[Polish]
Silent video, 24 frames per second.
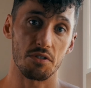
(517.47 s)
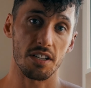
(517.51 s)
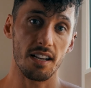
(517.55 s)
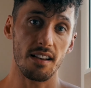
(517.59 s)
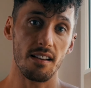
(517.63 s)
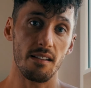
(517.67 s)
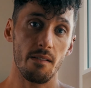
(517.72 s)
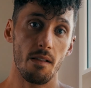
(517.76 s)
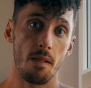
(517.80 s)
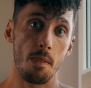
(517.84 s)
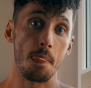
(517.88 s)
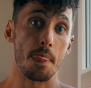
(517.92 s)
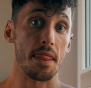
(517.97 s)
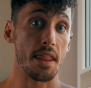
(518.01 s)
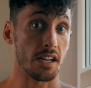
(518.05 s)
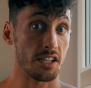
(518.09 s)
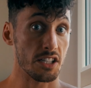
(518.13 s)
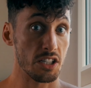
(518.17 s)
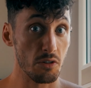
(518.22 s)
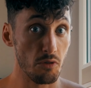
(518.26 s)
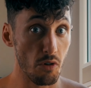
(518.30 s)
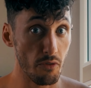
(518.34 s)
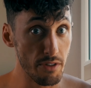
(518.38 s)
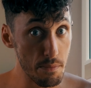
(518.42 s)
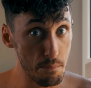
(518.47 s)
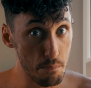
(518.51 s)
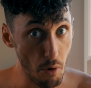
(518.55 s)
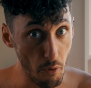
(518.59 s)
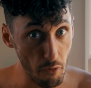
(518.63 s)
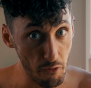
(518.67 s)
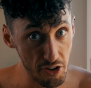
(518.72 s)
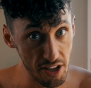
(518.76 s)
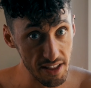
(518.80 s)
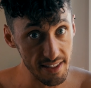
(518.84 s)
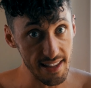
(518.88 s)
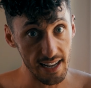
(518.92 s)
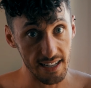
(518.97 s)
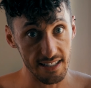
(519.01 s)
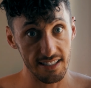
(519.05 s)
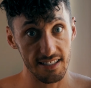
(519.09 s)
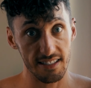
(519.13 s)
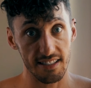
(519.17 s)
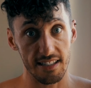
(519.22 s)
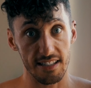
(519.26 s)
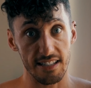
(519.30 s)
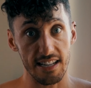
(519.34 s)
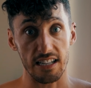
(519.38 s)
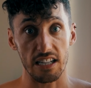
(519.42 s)
się, na siłowni powinna
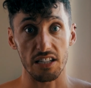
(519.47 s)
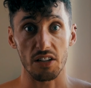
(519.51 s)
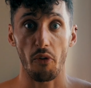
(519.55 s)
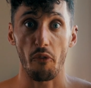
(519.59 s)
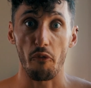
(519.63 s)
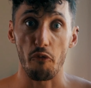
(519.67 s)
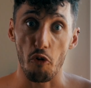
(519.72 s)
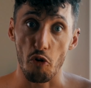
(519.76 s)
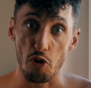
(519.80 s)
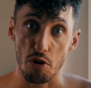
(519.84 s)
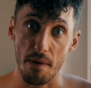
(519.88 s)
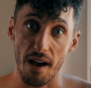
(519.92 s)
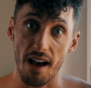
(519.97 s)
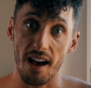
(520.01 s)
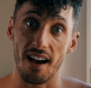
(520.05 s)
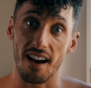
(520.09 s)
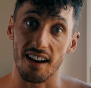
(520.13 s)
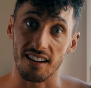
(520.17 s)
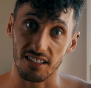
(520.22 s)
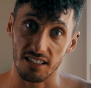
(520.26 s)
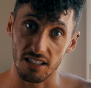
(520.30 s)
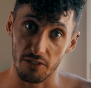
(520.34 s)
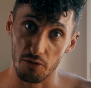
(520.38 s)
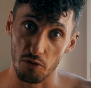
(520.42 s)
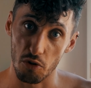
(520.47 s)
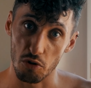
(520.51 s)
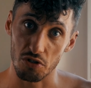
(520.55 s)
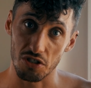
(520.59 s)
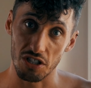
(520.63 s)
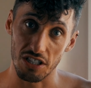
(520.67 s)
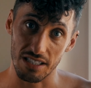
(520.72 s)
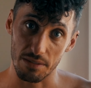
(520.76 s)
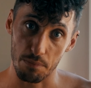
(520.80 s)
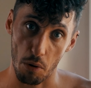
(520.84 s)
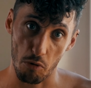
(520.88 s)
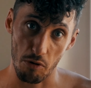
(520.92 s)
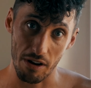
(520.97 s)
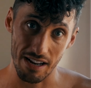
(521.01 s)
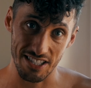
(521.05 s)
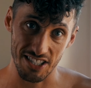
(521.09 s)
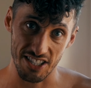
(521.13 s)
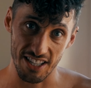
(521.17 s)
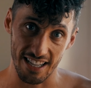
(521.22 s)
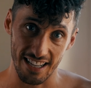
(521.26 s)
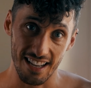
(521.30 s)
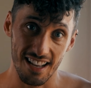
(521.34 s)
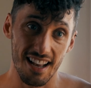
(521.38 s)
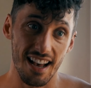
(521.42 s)
istnieć jakaś forma aktywności
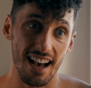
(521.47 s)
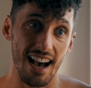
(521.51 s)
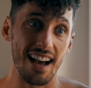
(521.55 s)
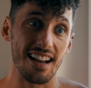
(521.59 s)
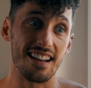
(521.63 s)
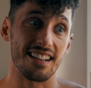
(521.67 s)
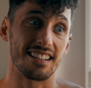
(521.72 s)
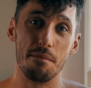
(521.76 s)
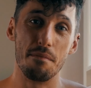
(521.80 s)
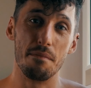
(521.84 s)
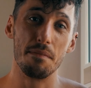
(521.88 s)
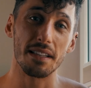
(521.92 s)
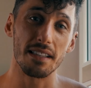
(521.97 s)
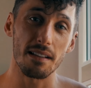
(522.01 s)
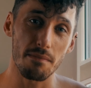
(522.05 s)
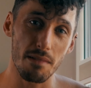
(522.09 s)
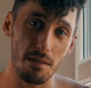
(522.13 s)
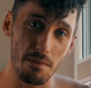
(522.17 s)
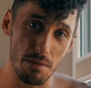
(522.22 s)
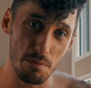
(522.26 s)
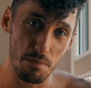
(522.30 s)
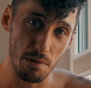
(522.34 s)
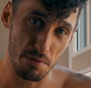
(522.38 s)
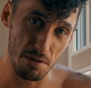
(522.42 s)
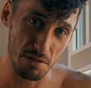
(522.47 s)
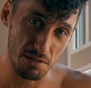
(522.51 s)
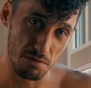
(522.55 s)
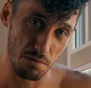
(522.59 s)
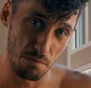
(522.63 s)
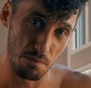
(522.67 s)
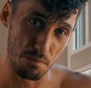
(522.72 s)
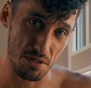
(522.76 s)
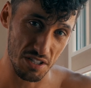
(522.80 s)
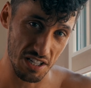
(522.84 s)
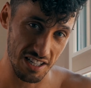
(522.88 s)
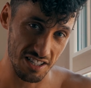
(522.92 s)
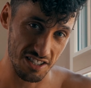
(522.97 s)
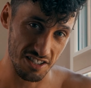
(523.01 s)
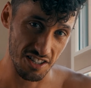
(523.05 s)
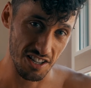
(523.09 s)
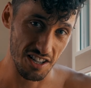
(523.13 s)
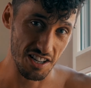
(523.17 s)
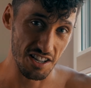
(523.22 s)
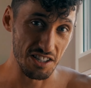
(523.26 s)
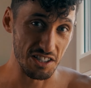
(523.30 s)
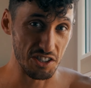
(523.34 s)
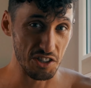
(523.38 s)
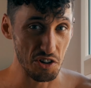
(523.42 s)
społecznej, ale my tam mamy po prostu przyjść,
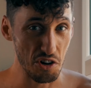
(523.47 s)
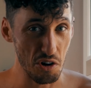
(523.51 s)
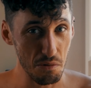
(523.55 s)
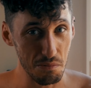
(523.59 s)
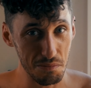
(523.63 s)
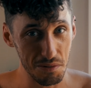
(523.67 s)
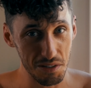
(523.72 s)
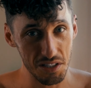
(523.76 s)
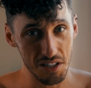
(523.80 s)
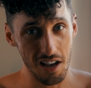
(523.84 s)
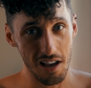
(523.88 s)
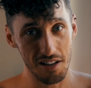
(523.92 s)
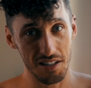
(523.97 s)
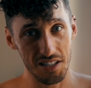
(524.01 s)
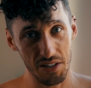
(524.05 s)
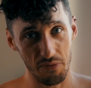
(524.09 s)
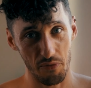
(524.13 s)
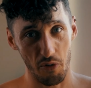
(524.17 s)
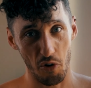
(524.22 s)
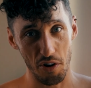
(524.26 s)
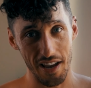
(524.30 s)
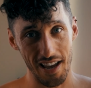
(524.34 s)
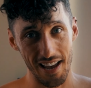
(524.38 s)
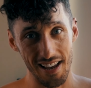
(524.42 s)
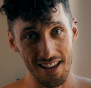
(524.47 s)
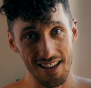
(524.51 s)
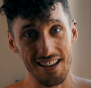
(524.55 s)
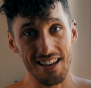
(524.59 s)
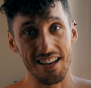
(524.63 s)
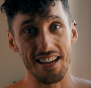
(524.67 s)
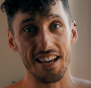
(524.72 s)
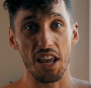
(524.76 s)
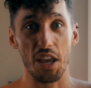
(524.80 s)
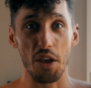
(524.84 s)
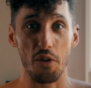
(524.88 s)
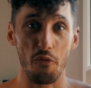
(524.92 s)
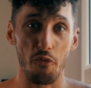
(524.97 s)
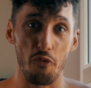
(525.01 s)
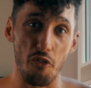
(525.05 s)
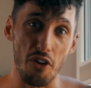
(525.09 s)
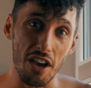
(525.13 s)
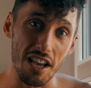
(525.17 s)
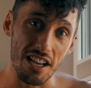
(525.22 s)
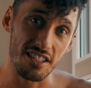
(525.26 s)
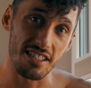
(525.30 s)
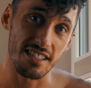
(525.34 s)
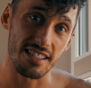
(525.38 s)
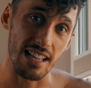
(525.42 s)
zrobić swoje i
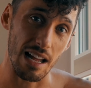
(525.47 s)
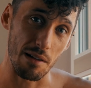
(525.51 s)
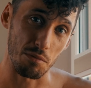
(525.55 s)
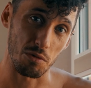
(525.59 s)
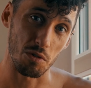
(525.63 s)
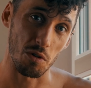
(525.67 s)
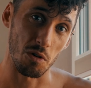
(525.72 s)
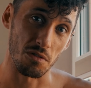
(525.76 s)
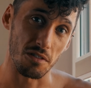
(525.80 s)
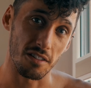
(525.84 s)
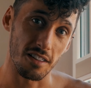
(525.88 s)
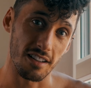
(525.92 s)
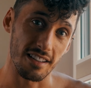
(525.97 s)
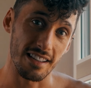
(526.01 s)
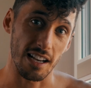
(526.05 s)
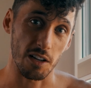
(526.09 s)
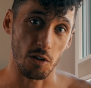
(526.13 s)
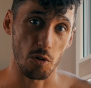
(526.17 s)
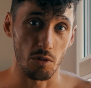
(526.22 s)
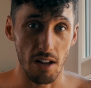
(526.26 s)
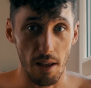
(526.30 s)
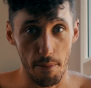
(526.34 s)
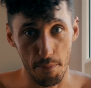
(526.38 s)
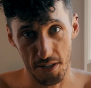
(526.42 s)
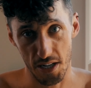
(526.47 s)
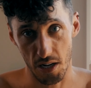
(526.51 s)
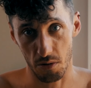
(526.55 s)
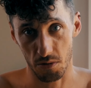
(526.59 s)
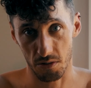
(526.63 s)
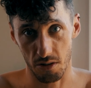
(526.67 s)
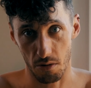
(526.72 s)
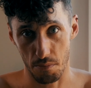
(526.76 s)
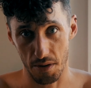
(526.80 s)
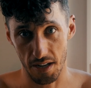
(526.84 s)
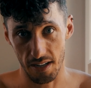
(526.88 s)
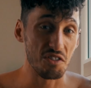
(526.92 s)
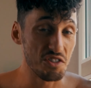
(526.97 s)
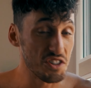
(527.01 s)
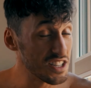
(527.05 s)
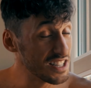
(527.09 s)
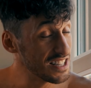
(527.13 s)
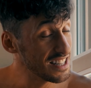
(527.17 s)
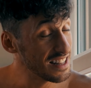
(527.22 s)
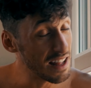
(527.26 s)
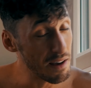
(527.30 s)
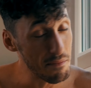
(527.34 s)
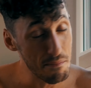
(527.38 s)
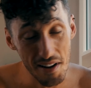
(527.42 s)
wyjść stamtąd jako lepsza osoba. To się
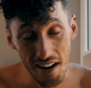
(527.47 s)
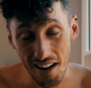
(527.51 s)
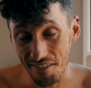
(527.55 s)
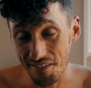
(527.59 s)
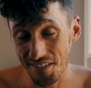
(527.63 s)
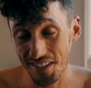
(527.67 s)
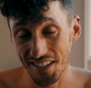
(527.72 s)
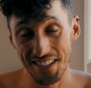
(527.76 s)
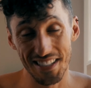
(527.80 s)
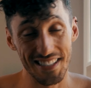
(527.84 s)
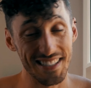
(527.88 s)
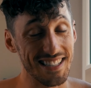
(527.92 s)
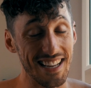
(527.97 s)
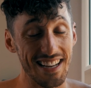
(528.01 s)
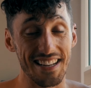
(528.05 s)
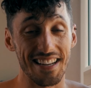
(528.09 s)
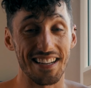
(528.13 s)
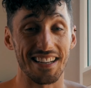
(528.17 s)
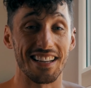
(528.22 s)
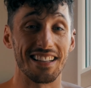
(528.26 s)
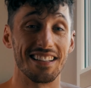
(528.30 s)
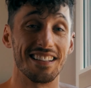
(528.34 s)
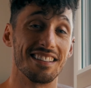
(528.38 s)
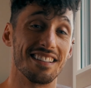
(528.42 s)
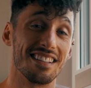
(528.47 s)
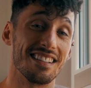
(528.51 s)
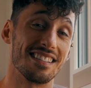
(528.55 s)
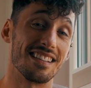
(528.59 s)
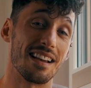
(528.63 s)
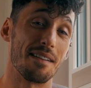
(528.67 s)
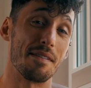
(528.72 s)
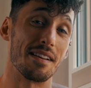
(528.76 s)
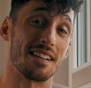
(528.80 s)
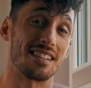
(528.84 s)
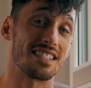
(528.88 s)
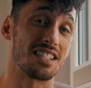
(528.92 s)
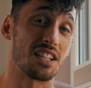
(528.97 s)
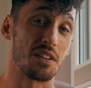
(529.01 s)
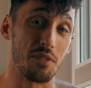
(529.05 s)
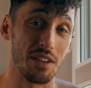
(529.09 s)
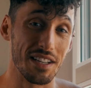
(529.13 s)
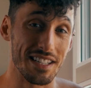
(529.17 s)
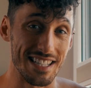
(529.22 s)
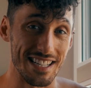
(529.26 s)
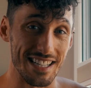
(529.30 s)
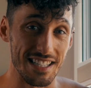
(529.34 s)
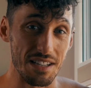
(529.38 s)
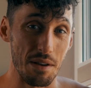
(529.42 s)
naprawdę nie stanie, kiedy ty zamiast
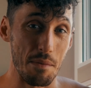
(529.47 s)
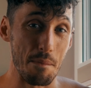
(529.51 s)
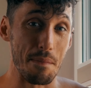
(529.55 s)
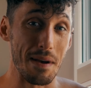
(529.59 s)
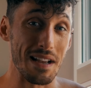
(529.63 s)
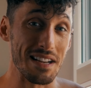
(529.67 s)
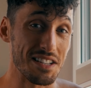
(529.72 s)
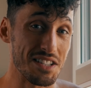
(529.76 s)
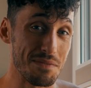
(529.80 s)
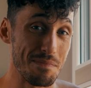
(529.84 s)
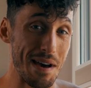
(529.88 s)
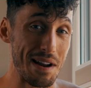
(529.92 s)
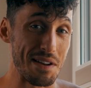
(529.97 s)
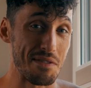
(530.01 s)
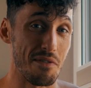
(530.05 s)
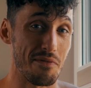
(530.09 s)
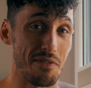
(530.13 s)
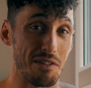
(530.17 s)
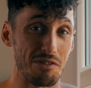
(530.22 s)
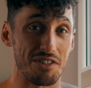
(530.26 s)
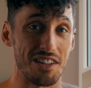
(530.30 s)
ćwiczyć, będziesz marnował